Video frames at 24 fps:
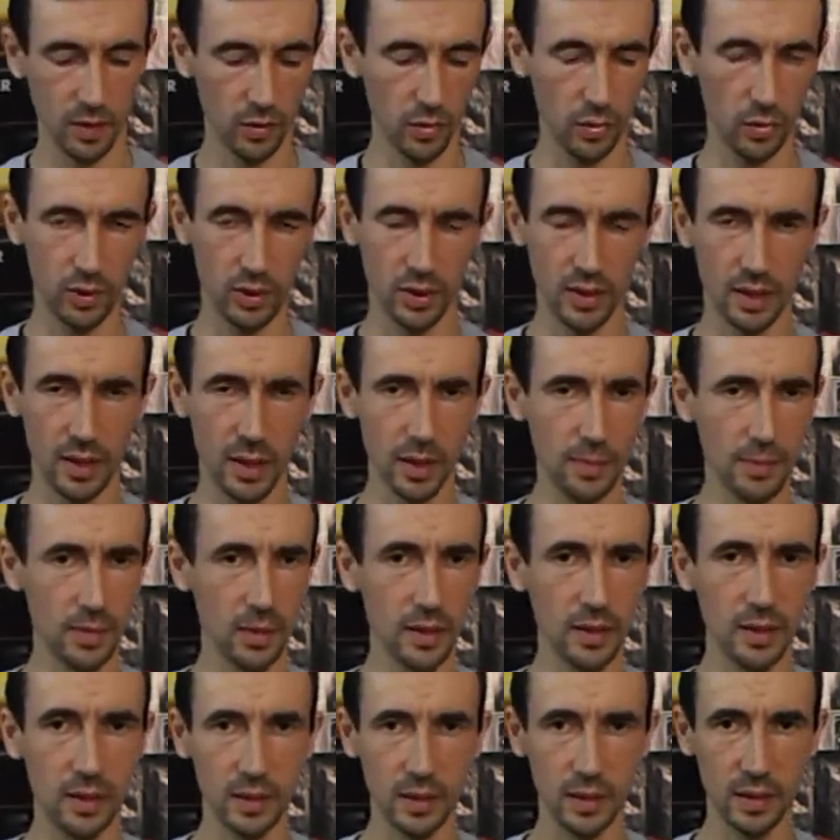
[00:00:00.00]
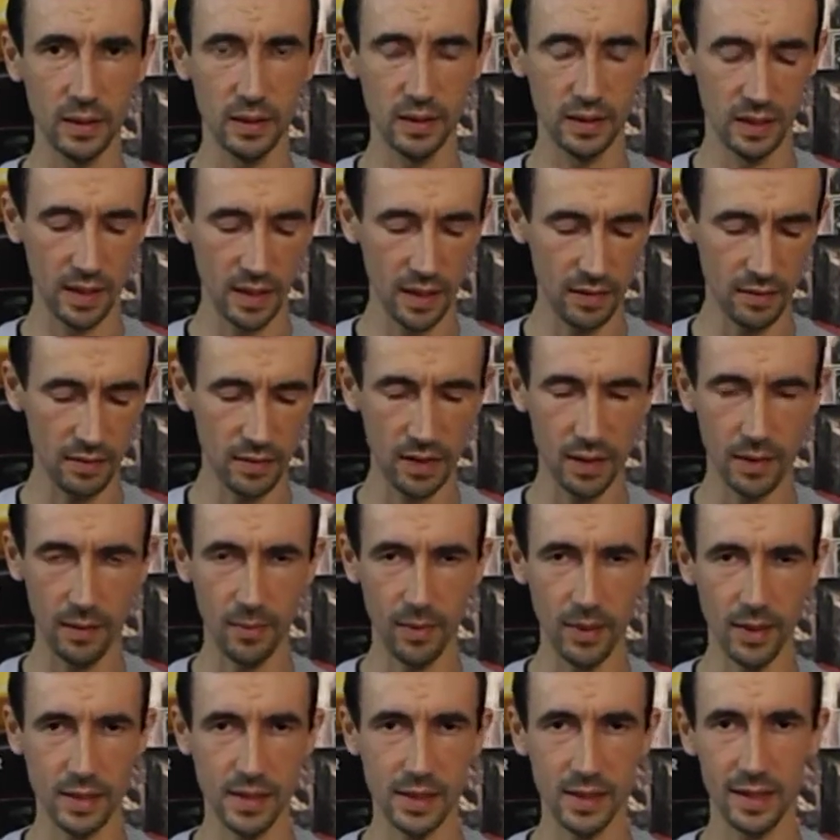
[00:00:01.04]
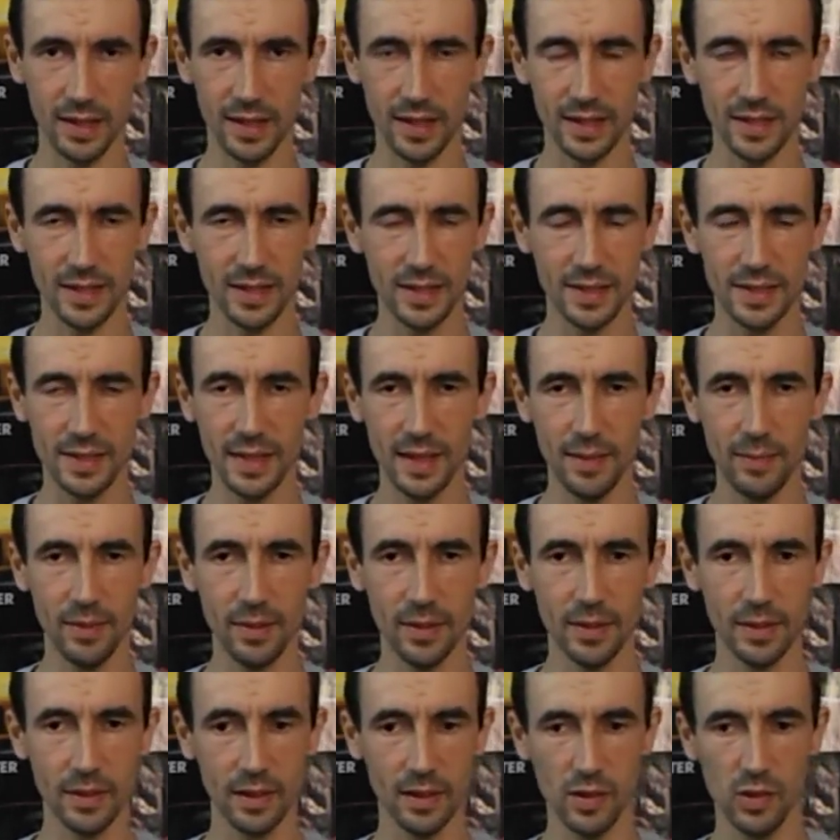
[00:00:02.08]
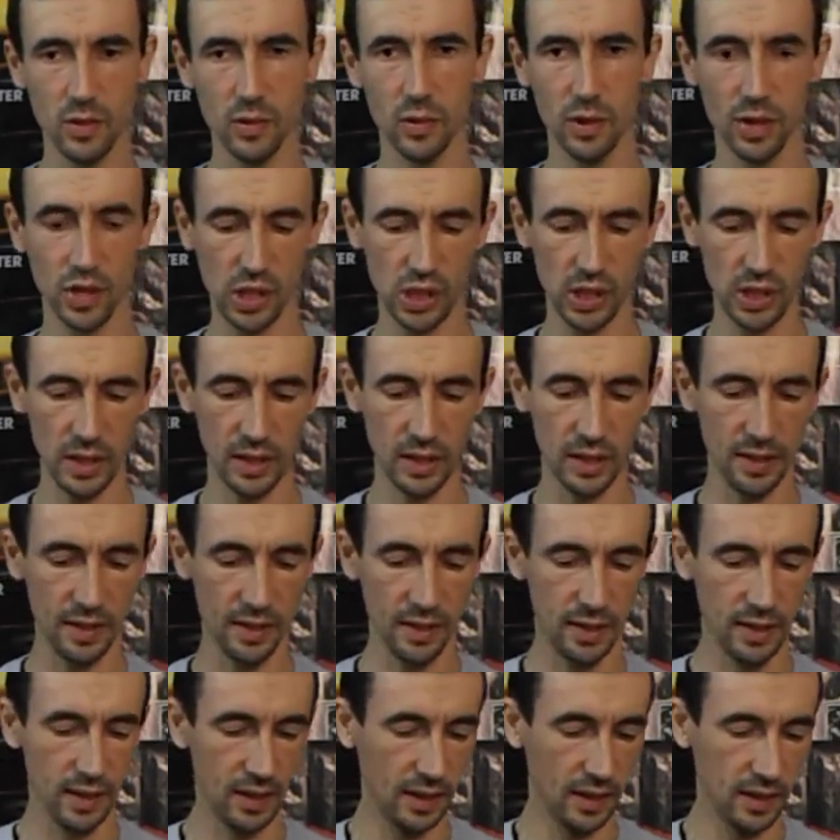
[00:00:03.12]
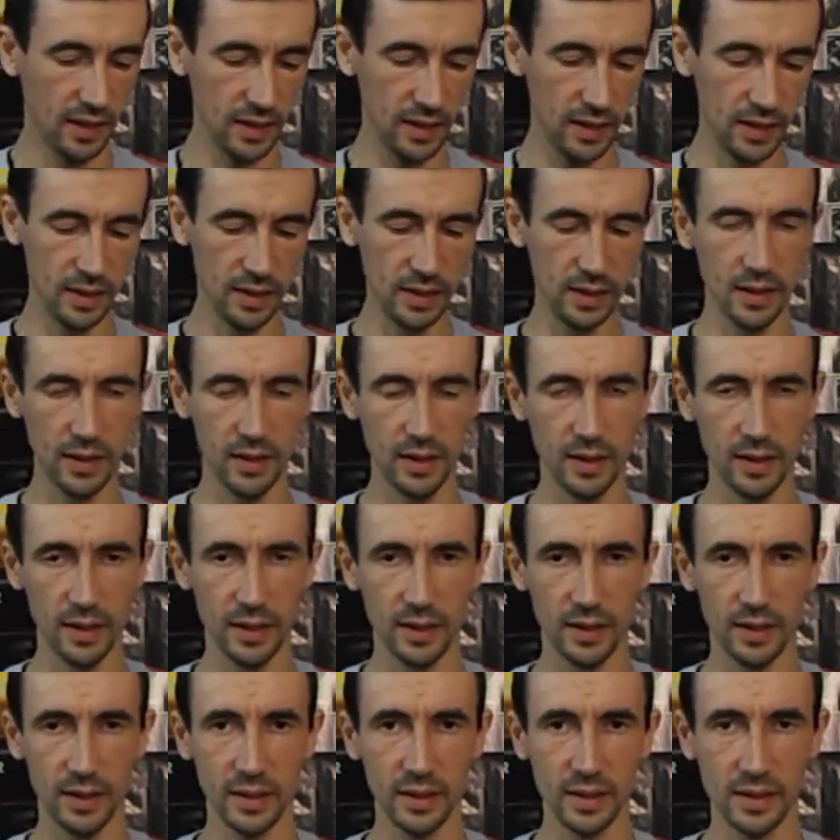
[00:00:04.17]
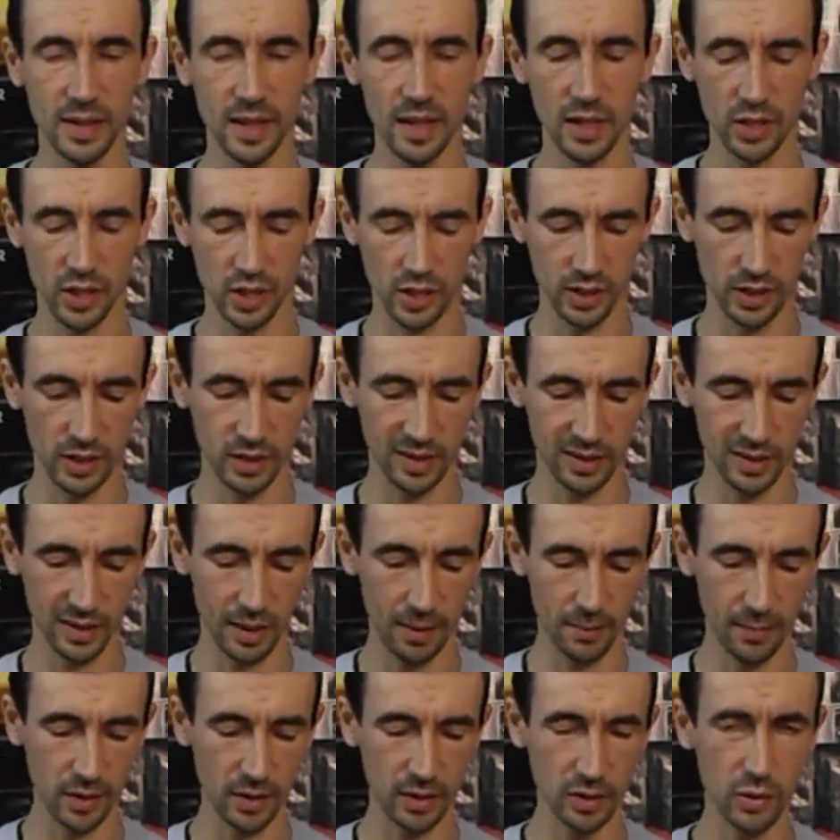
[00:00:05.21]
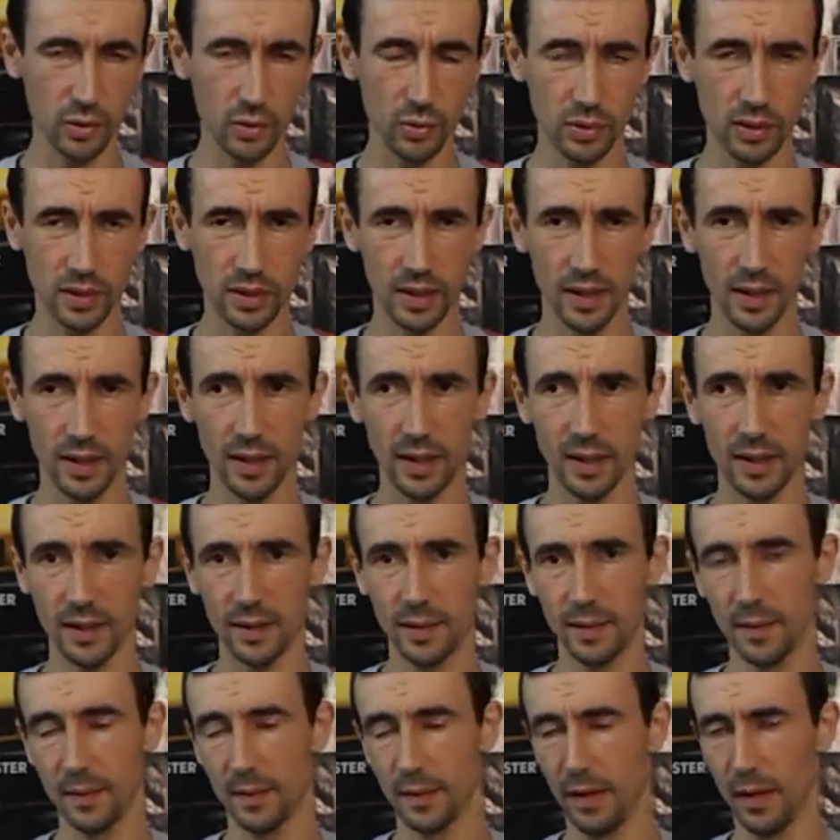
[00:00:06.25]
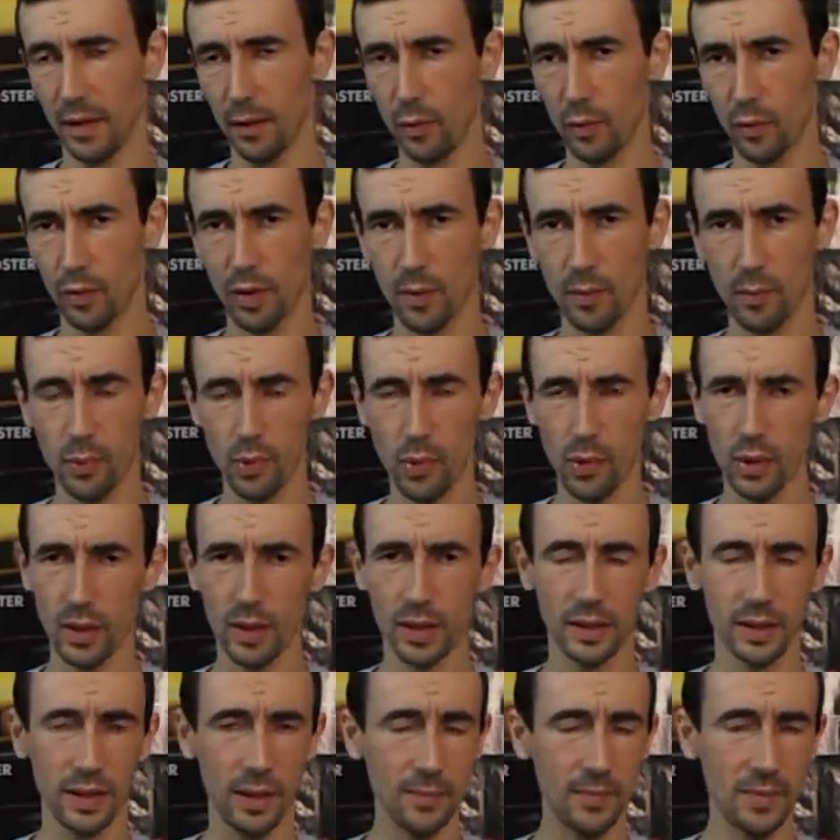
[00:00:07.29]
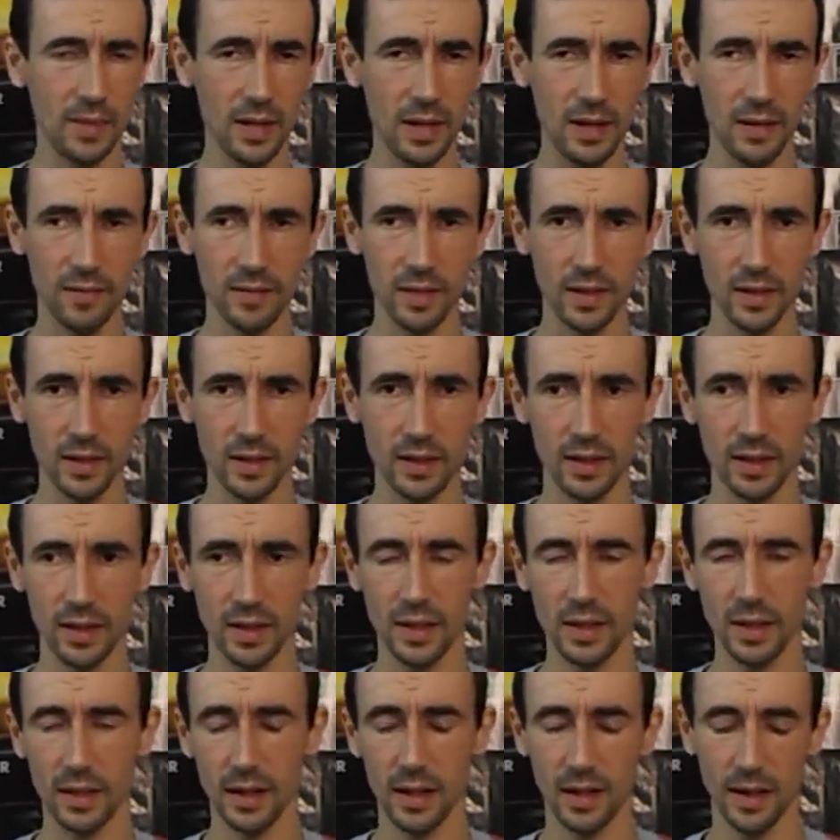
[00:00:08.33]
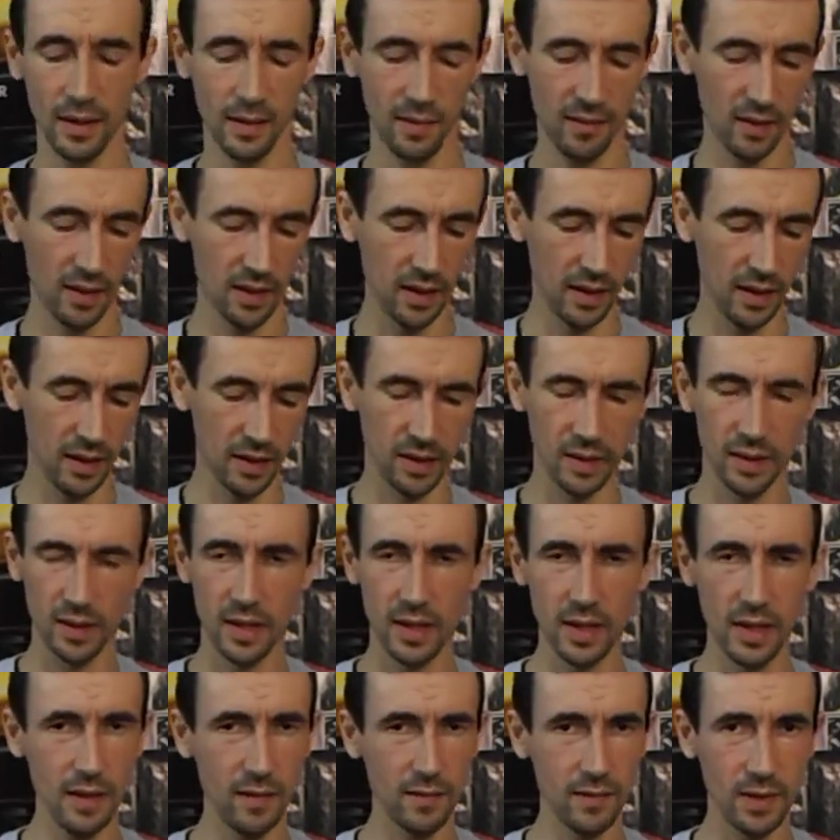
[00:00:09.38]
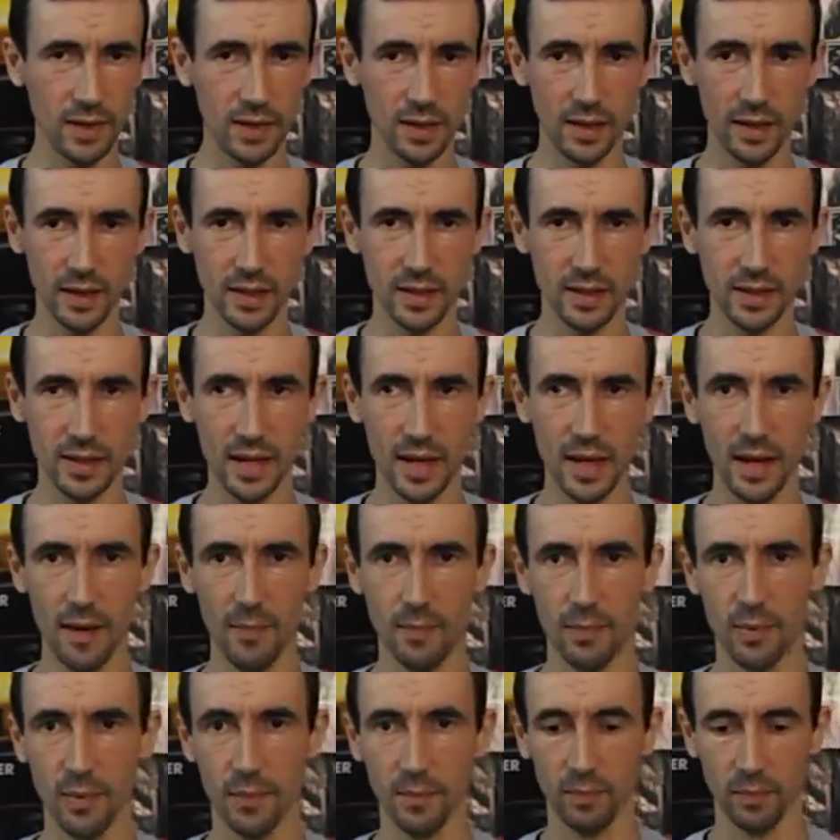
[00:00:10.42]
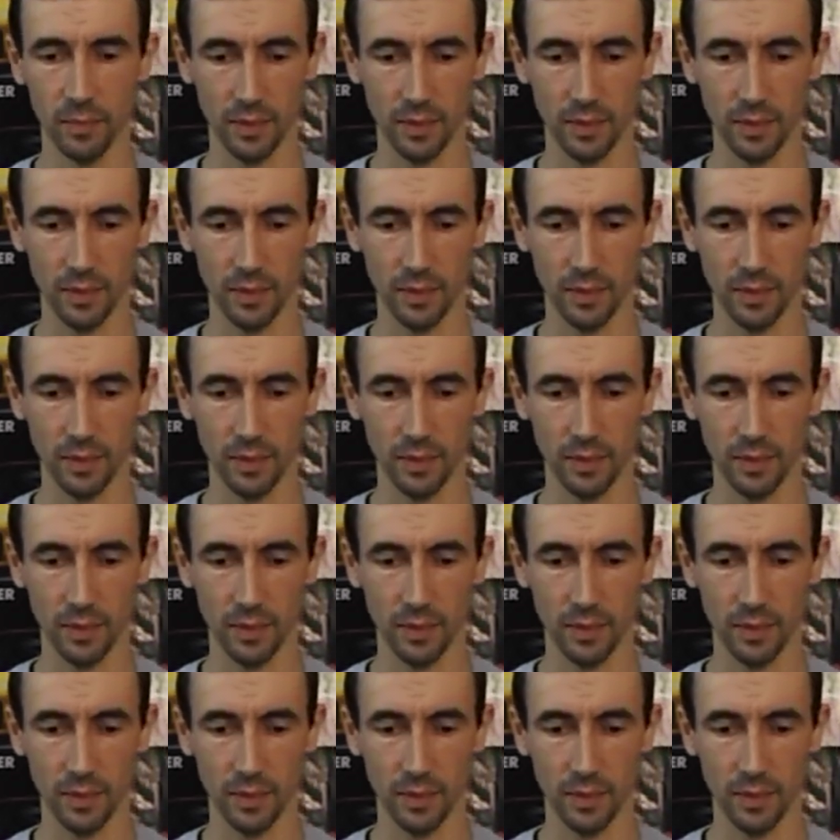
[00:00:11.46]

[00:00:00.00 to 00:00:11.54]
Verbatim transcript: то есть там и э, древняя масляная система ненадежная, и э, даже там конструкция головки блока, там древние ракера, древняя цепь.